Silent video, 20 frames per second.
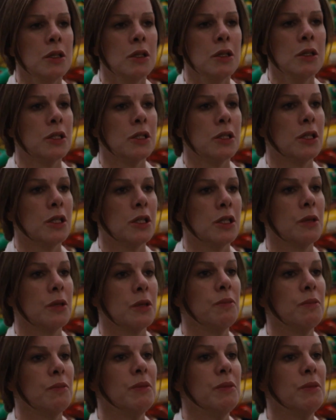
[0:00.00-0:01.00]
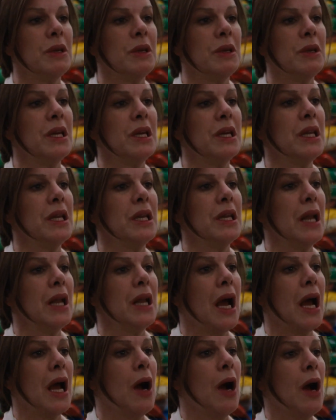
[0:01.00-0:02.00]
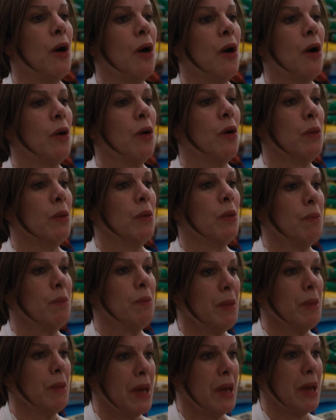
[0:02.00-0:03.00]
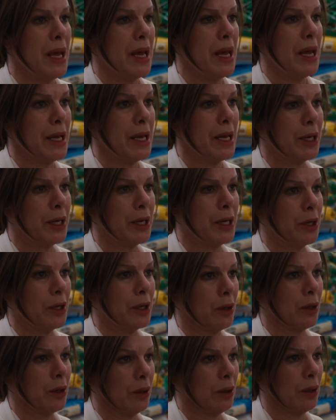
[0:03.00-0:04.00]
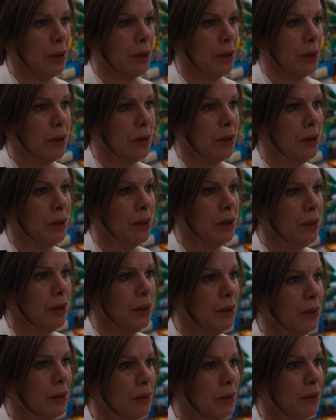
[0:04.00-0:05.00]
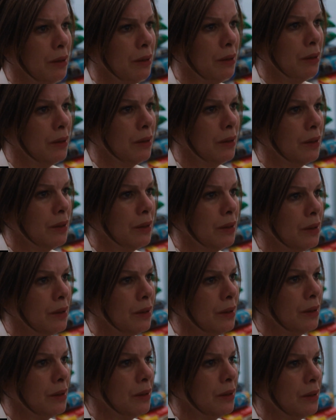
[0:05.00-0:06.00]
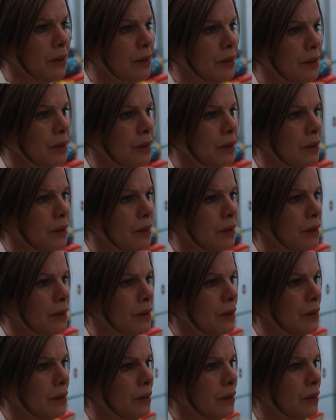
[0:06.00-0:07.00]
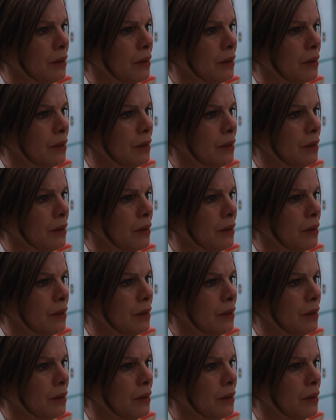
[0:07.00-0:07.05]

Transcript: Di saat semua bekerja sama, Nyonya Karmodi malah sibuk ceramah dan menyampaikan apa yang sudah dibaca di